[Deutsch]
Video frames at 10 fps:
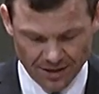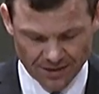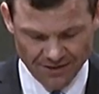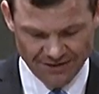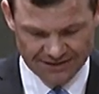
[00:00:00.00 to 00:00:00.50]

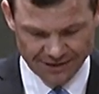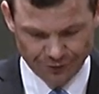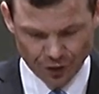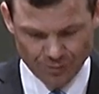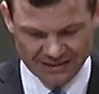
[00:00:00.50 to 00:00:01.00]
Und er war fest
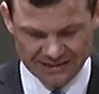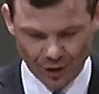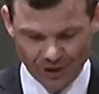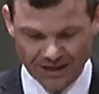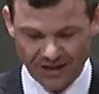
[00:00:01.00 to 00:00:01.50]
davon
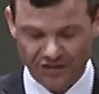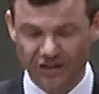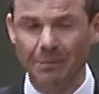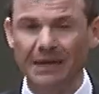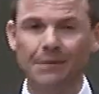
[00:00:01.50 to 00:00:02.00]
überzeugt, dass
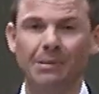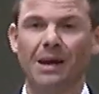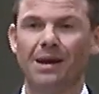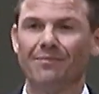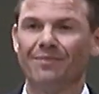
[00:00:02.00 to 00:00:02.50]
die
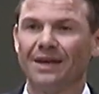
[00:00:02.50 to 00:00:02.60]
Bibel